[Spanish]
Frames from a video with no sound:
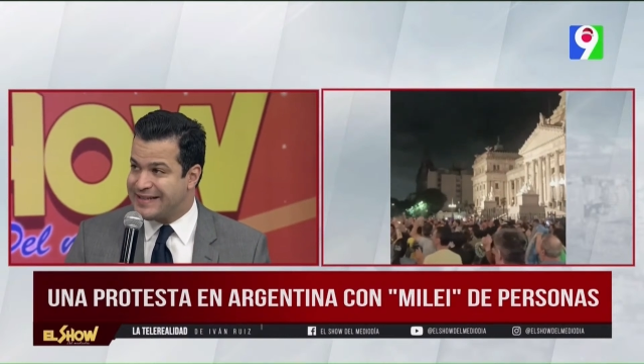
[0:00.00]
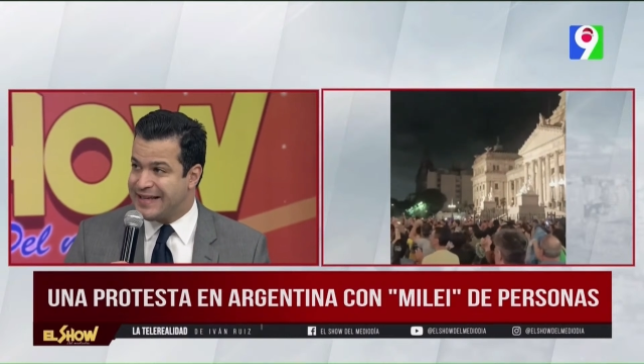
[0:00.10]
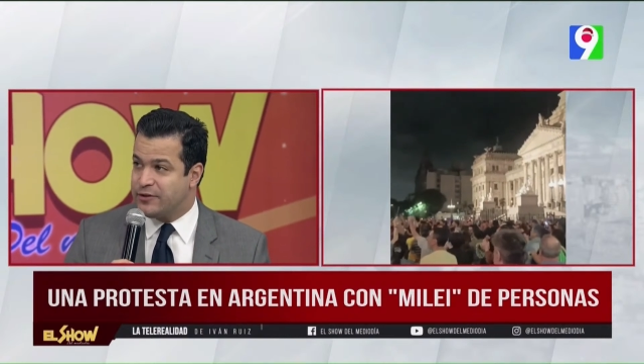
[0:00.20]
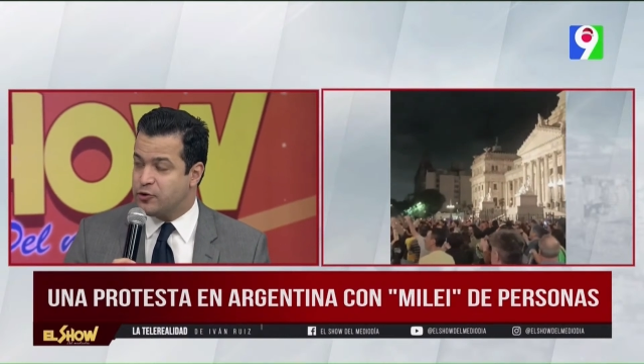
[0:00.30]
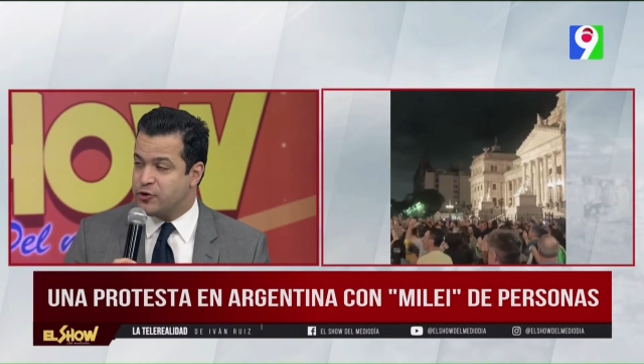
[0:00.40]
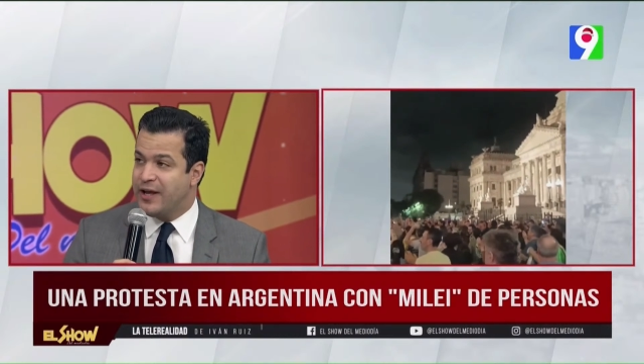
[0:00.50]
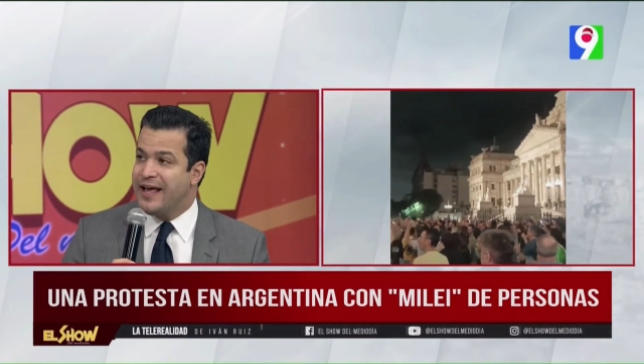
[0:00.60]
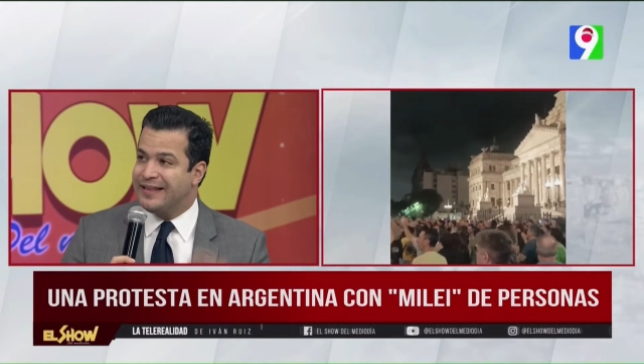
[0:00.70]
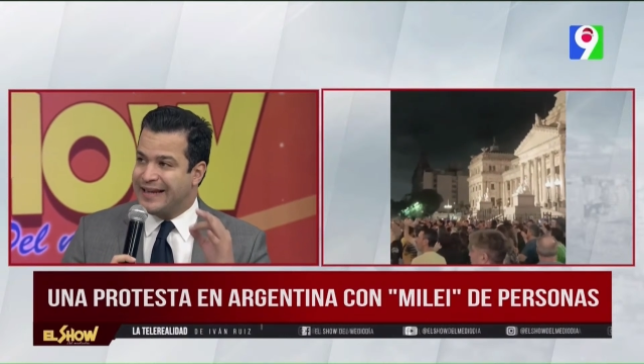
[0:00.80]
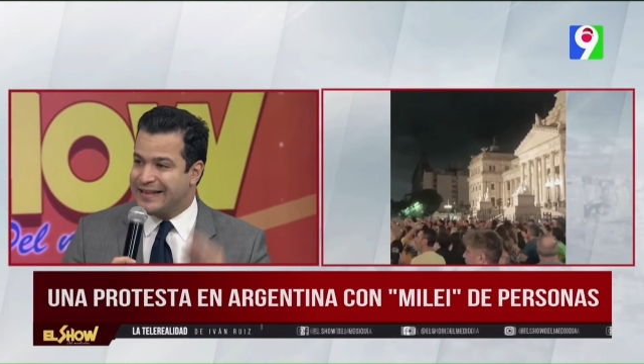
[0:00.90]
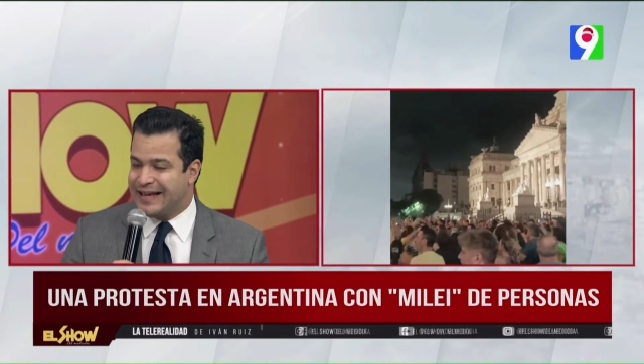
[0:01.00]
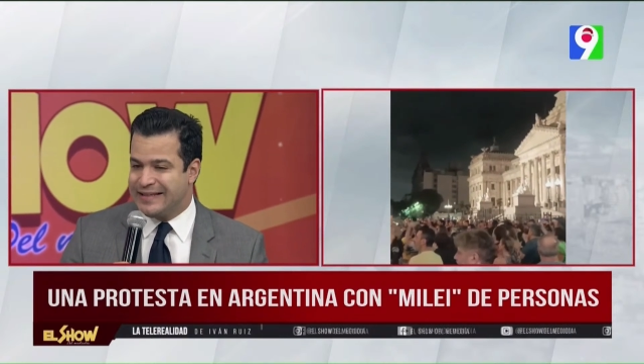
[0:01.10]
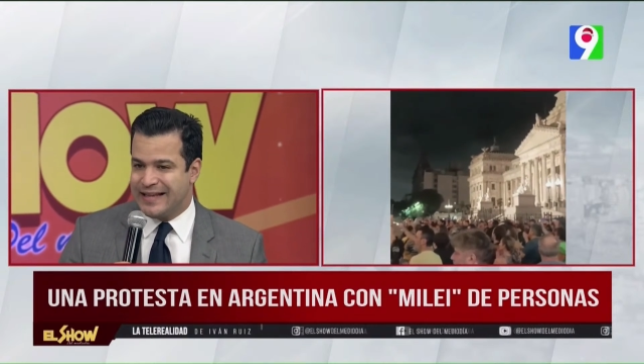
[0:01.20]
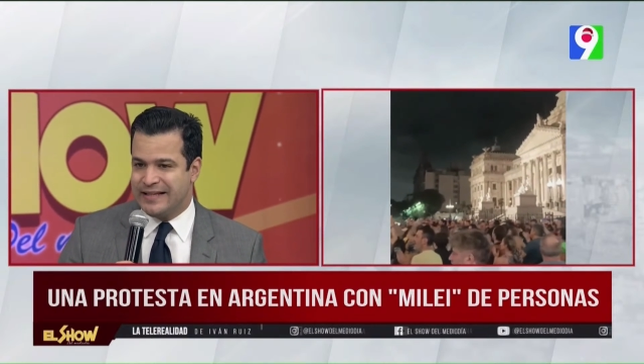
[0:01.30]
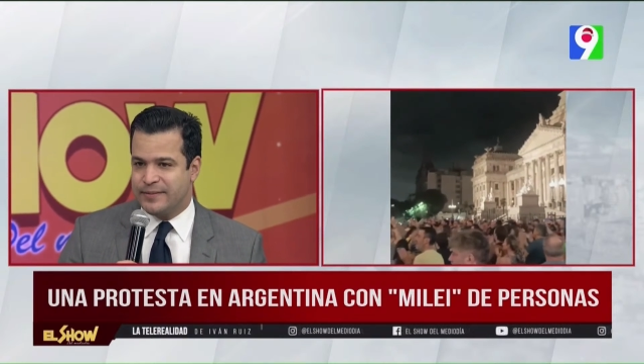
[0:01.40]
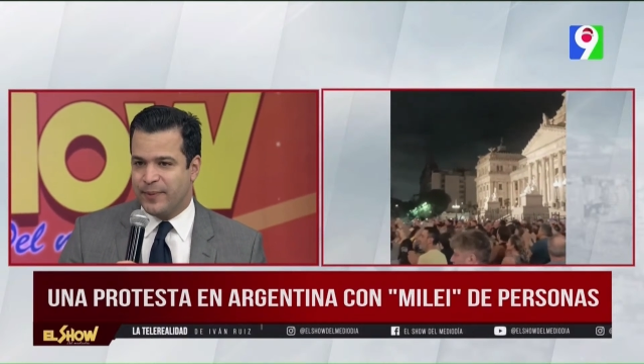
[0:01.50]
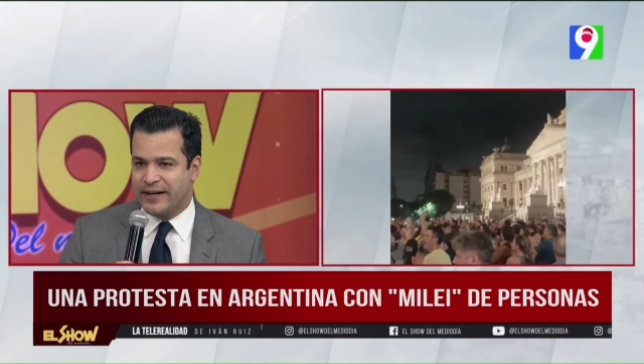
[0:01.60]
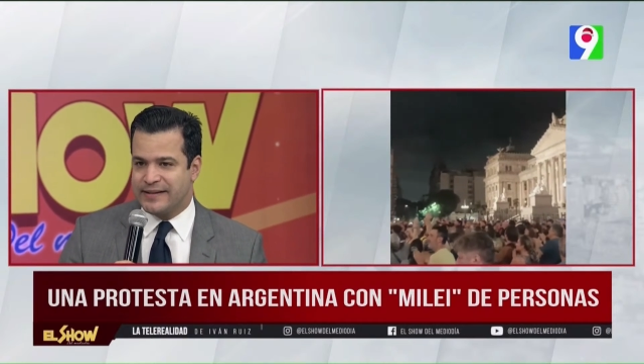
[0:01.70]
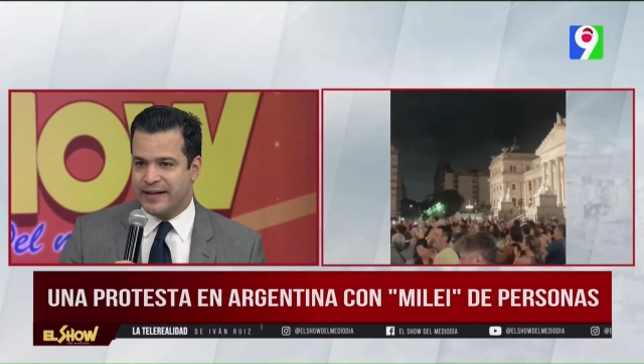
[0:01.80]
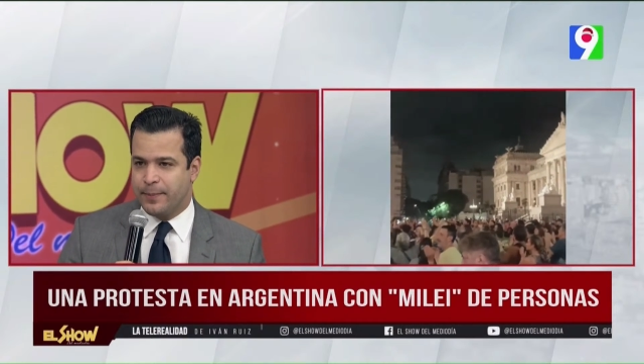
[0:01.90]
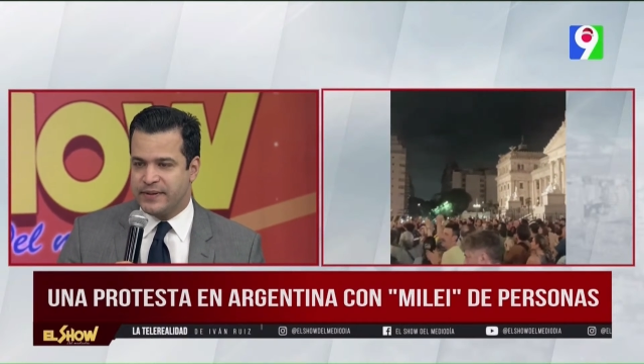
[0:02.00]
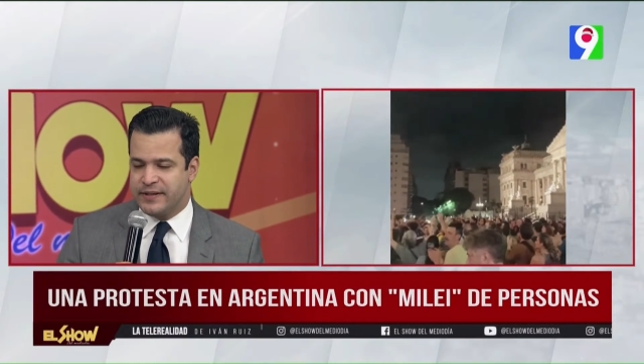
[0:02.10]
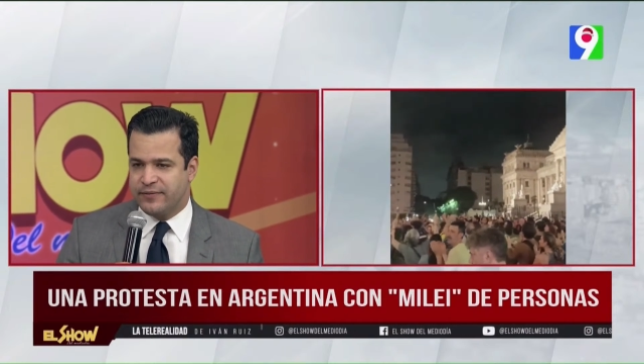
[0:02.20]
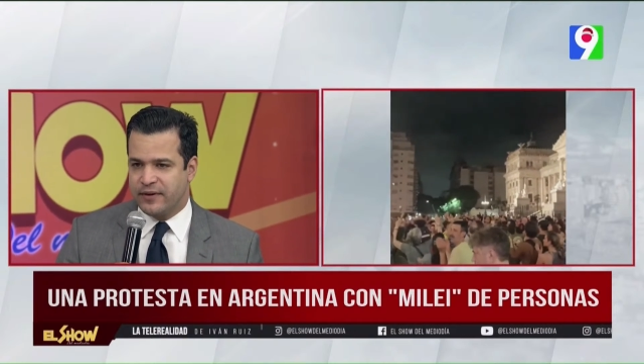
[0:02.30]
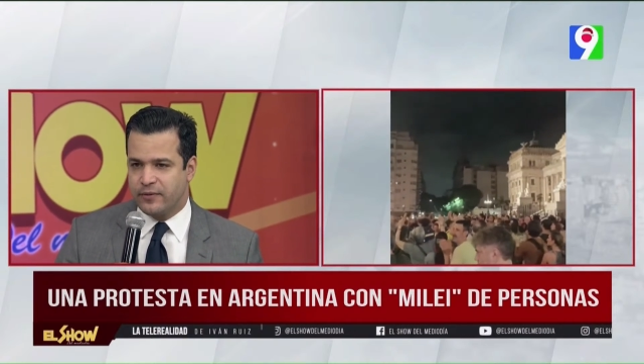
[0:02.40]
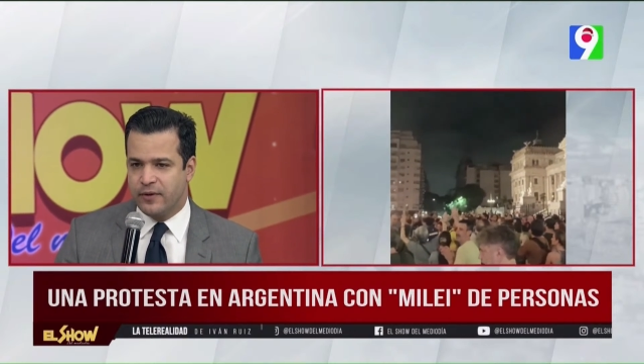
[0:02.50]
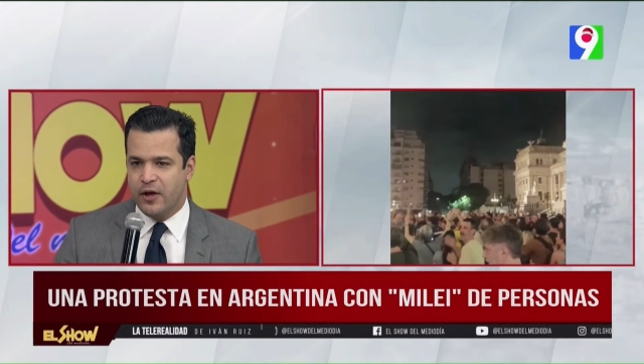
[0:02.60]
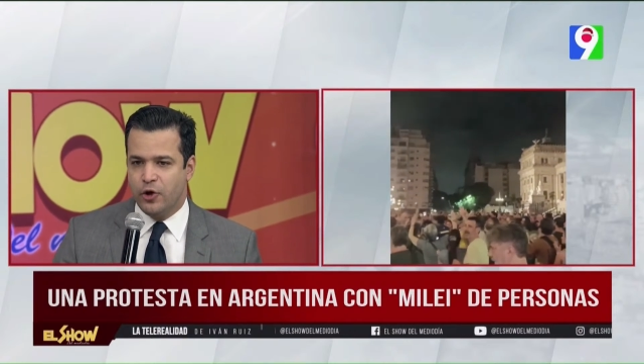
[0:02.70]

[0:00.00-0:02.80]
336 para ser específico,